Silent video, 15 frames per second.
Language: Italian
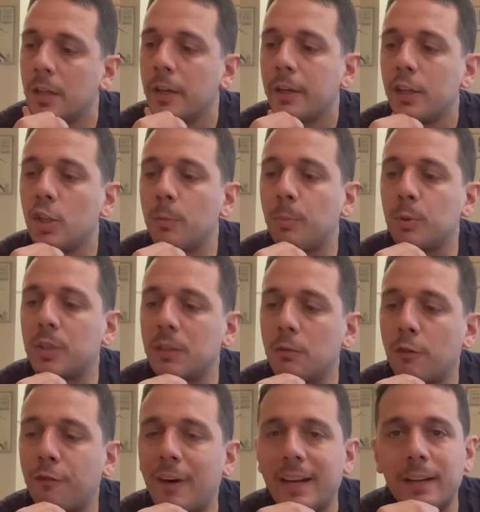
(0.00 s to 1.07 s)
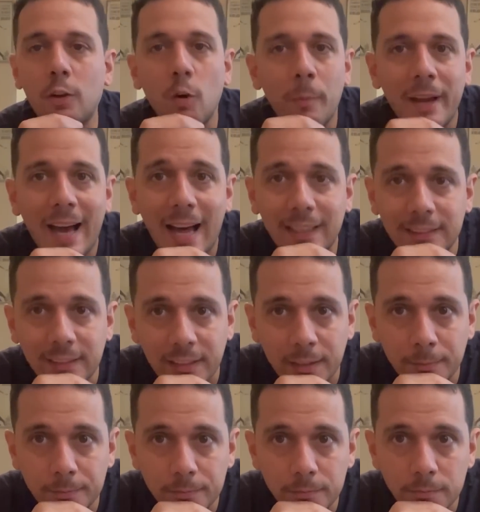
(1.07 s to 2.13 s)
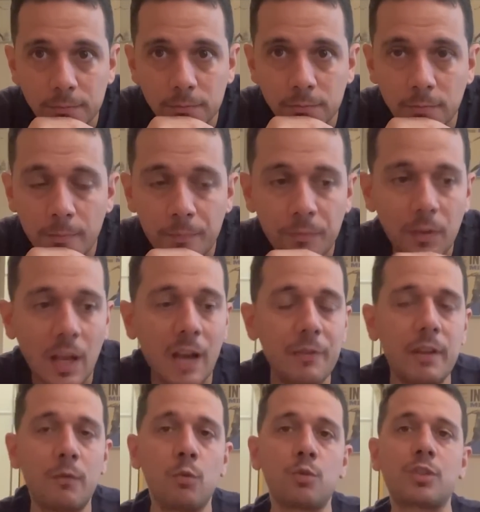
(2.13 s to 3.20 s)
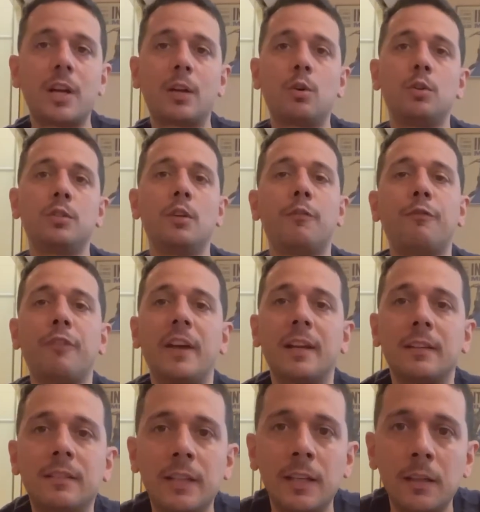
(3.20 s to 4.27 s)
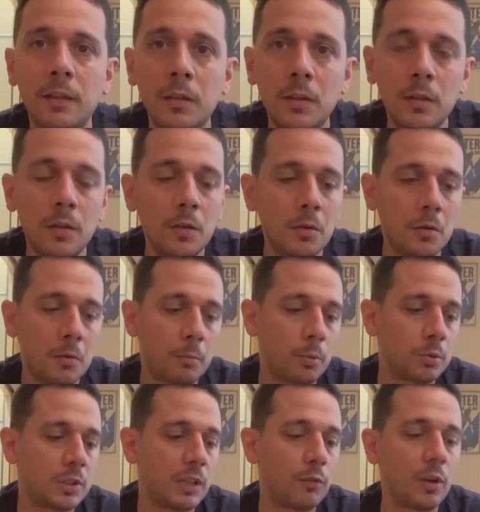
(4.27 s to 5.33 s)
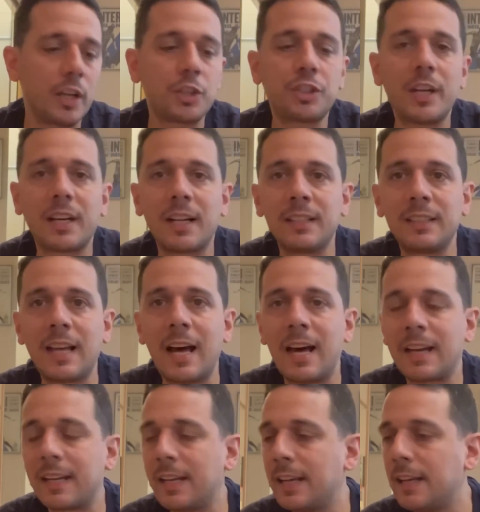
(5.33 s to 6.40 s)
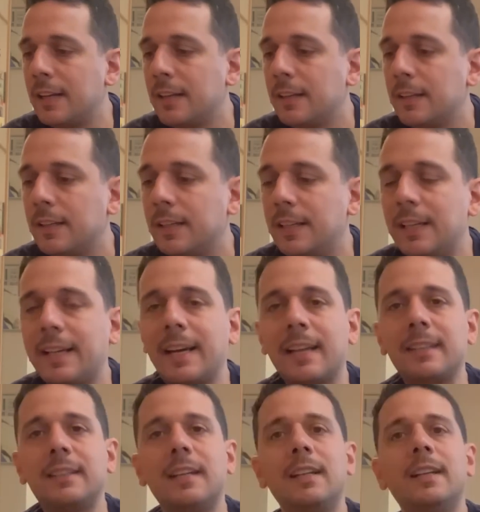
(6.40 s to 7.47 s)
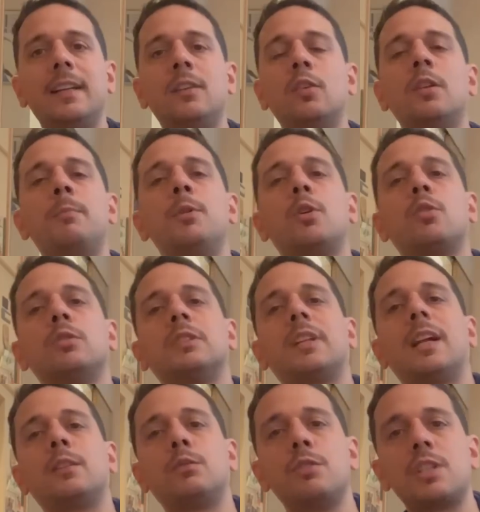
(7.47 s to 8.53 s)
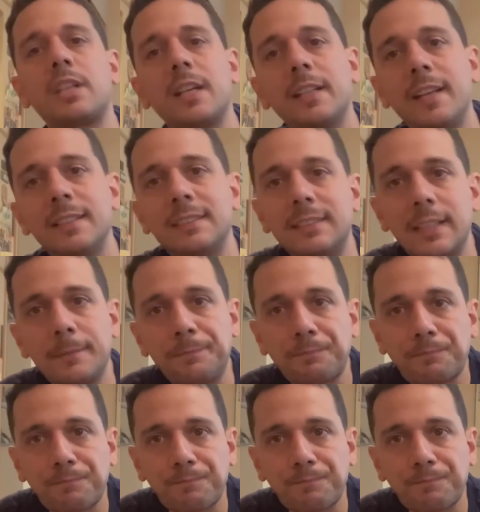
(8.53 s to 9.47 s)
io potevo fare come altri, avevo un sacco di offerte, potevo lasciare andare il cartellino, il mio contratto in scadenza